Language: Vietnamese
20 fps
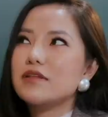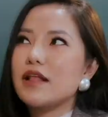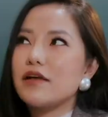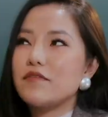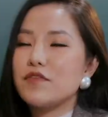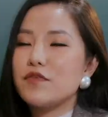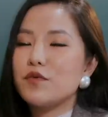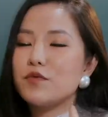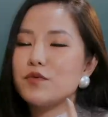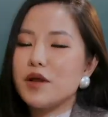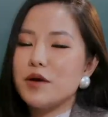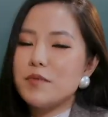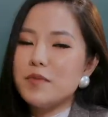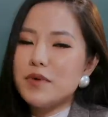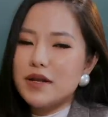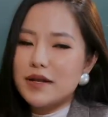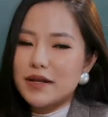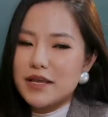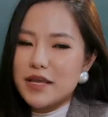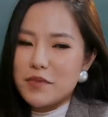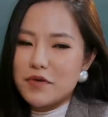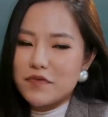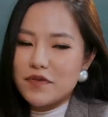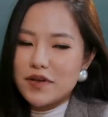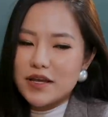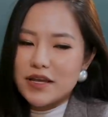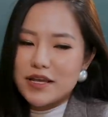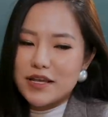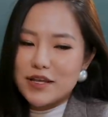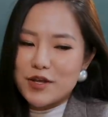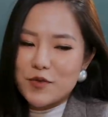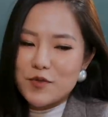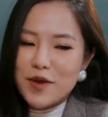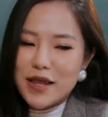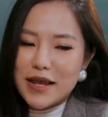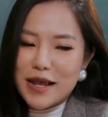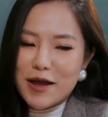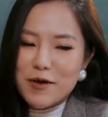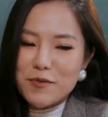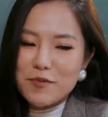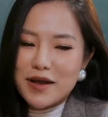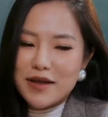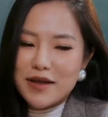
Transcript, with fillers: Tại vì phụ nữ mình là khi mà phát hiện kiểu đàn ông